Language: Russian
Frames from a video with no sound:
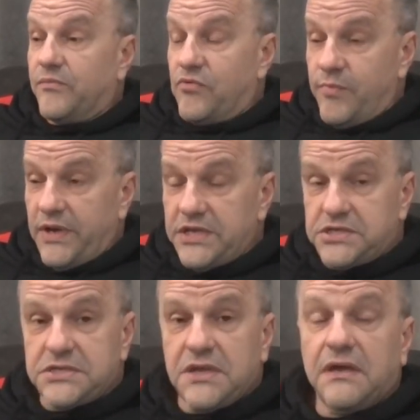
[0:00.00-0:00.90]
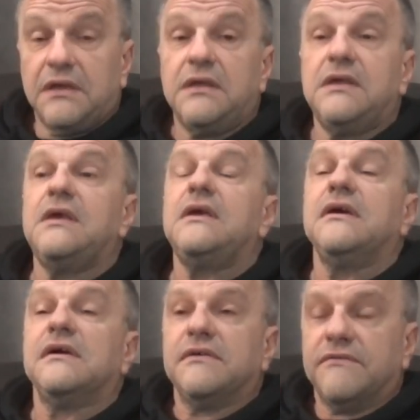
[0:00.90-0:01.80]
публично
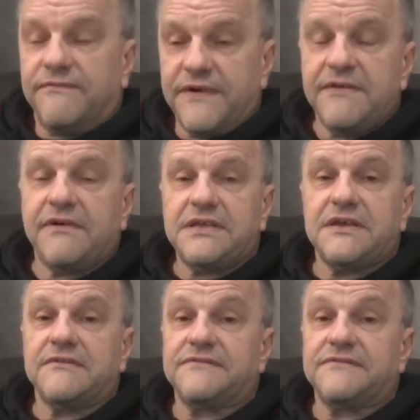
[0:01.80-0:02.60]
и выводе